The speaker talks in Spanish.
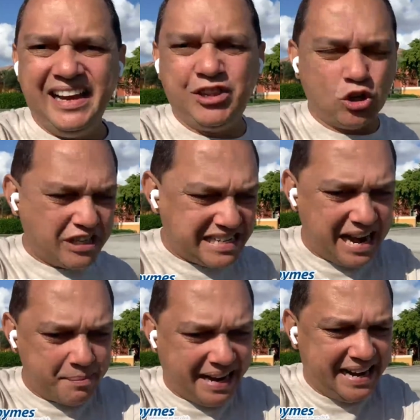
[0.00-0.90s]
Entonces
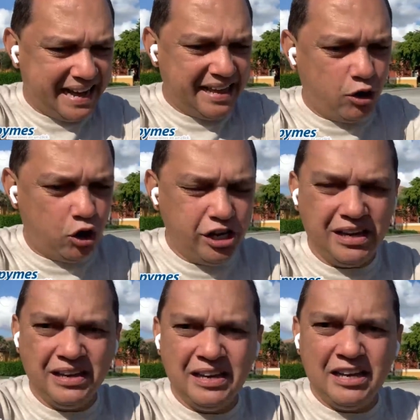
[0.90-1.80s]
el América de hoy
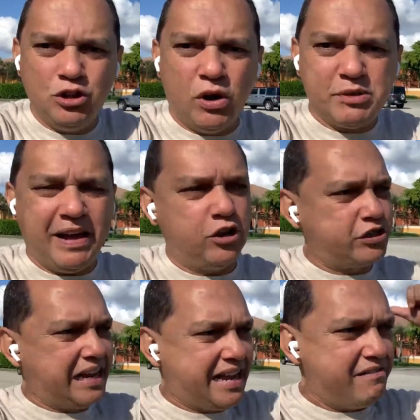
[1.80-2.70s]
no es menos
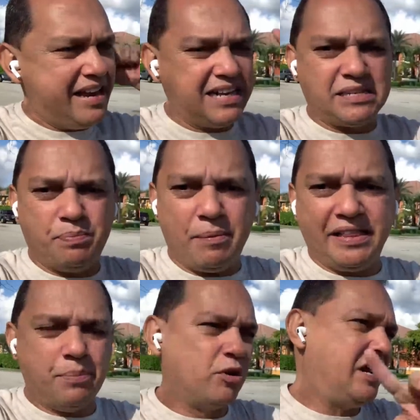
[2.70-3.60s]
que el que había
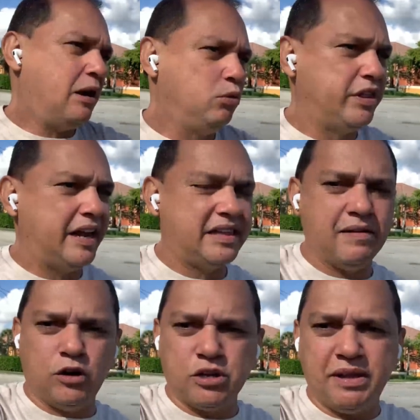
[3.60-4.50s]
simplemente porque la Junta
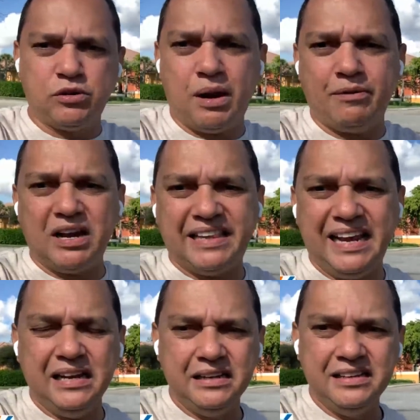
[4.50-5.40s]
Directiva no se metió la mano al
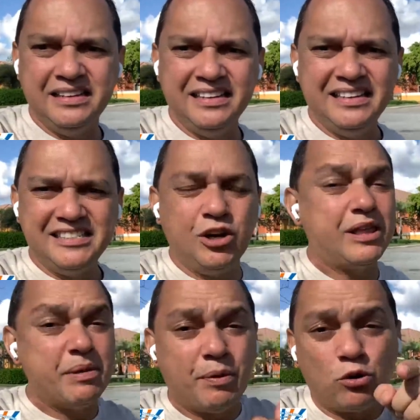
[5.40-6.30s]
drill, sino
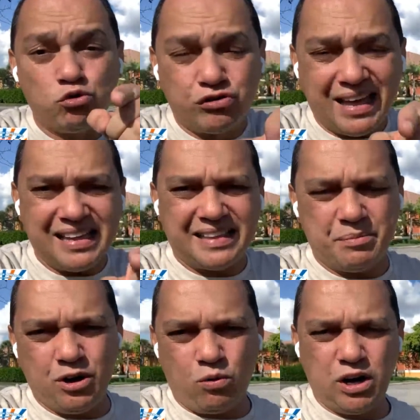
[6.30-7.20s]
también porque usted
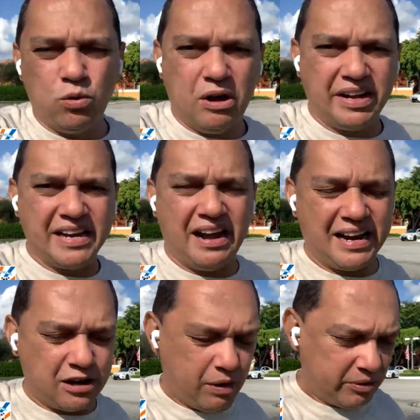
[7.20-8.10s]
determinó cuáles jugadores
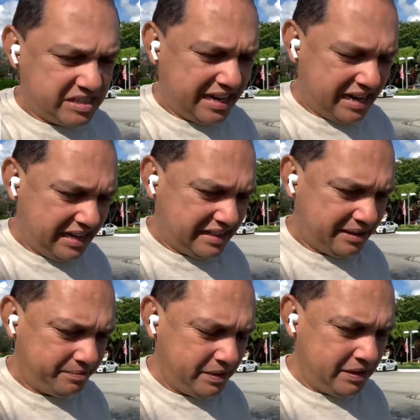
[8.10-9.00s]
llegaban al cuadro
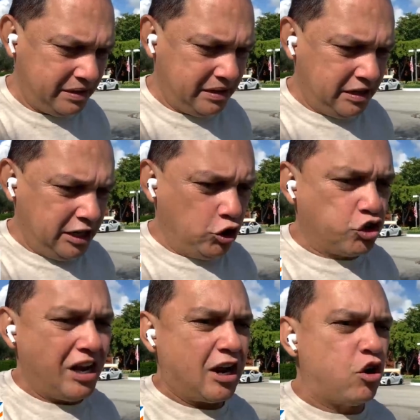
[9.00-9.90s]
Escarlata. No
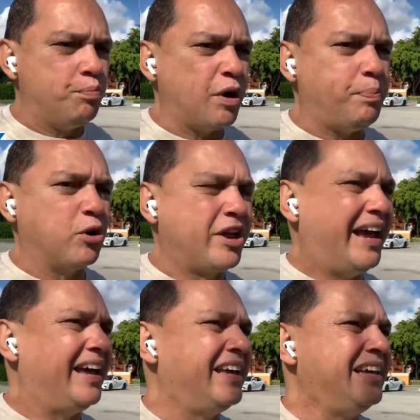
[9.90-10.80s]
se la compro
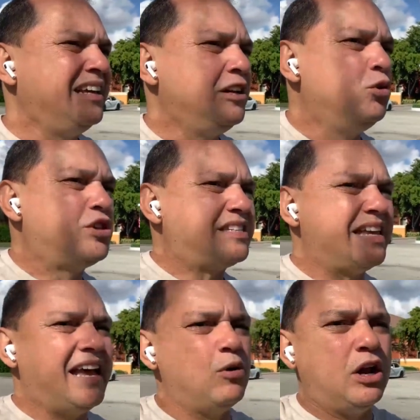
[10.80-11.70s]
porque usted
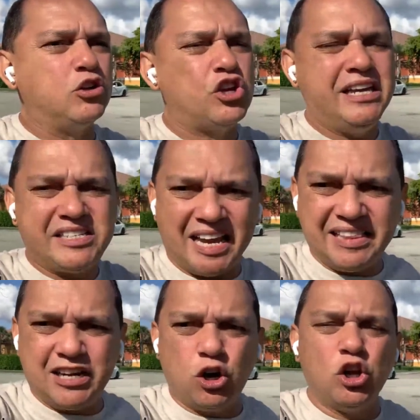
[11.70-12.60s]
señaló a los
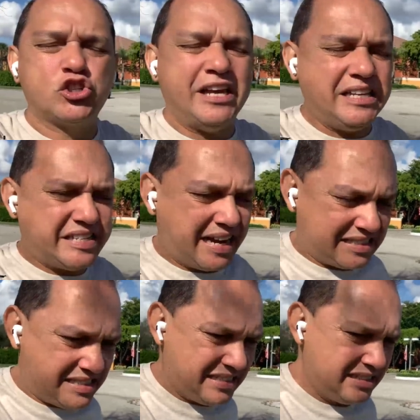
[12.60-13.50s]
hinchas, dijo los
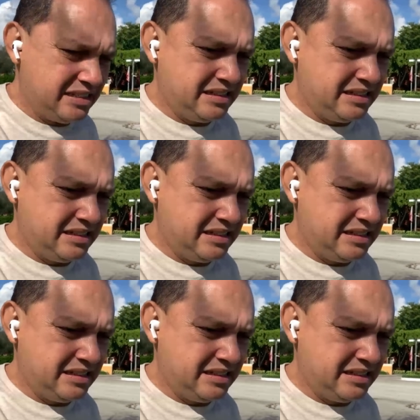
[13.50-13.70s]
hinchas.